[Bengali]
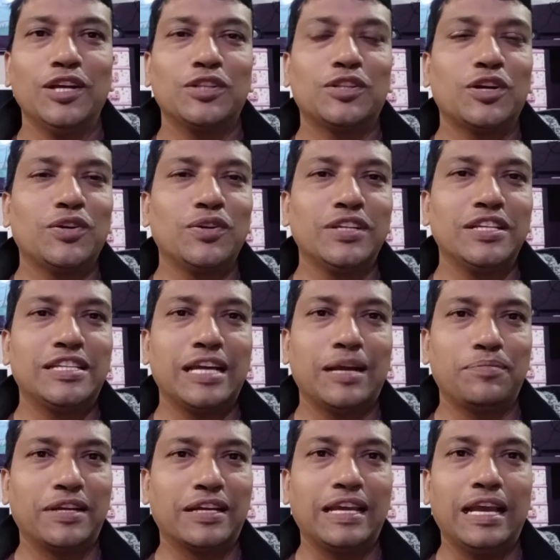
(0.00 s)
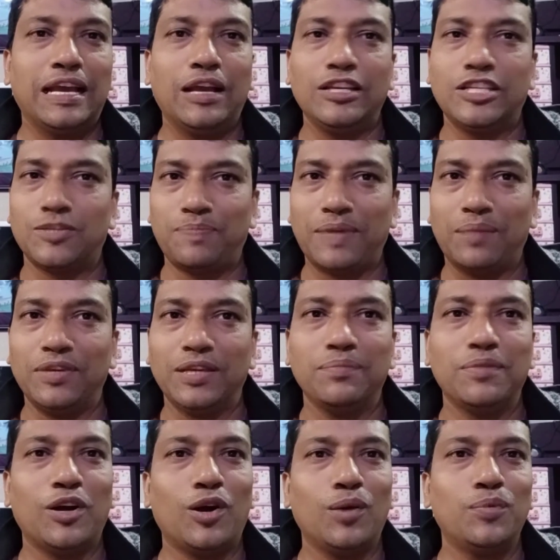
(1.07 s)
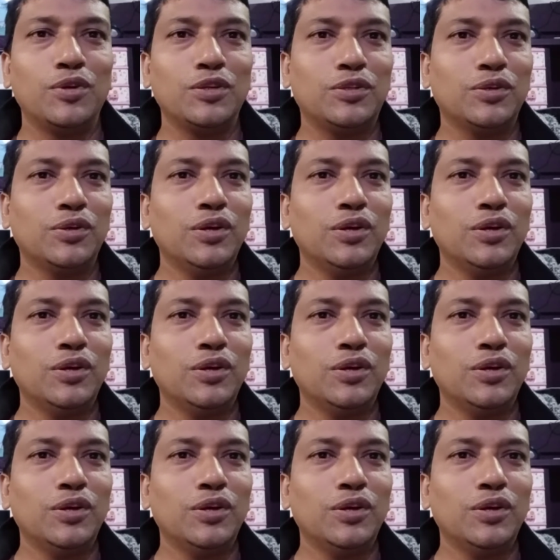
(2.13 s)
তখনই সে আপনাকে স্প্যামিং বা অবৈধ